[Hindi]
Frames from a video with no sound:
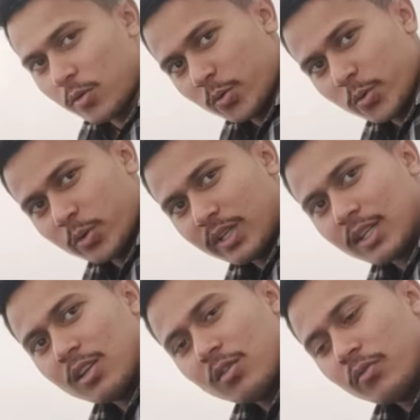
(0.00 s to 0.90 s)
फ़ोटोशूट
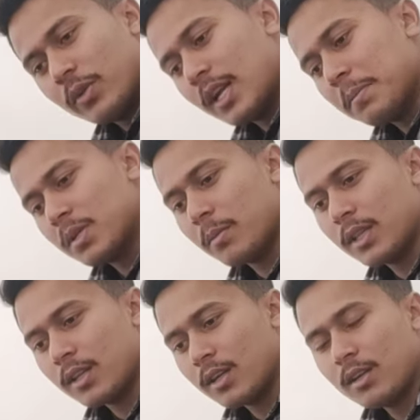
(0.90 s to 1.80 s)
करते हैं और फिर आपसे
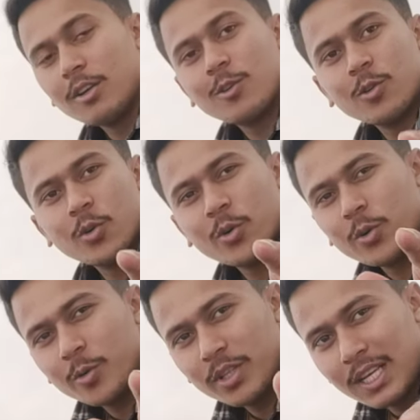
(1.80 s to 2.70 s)
मिलते हैं और